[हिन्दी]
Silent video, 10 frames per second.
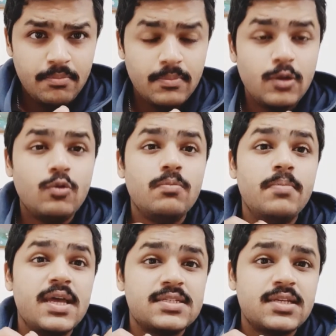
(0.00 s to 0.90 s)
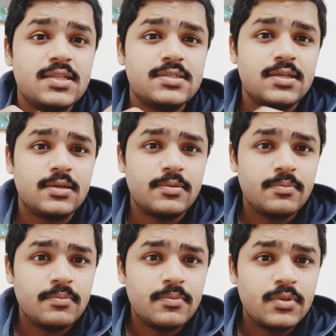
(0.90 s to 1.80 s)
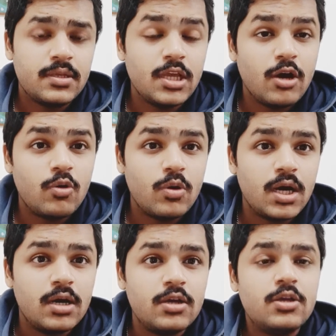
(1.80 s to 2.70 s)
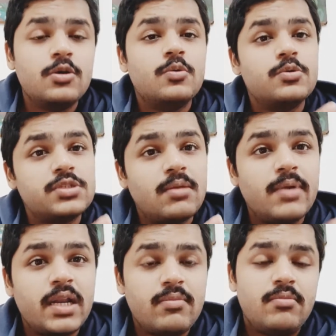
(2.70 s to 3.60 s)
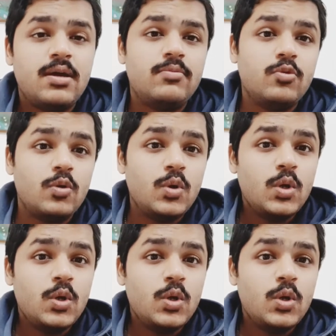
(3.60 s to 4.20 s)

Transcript: बिल्कुल बेस्ट आंसर क्या होगा उसके बारे में मैं आपको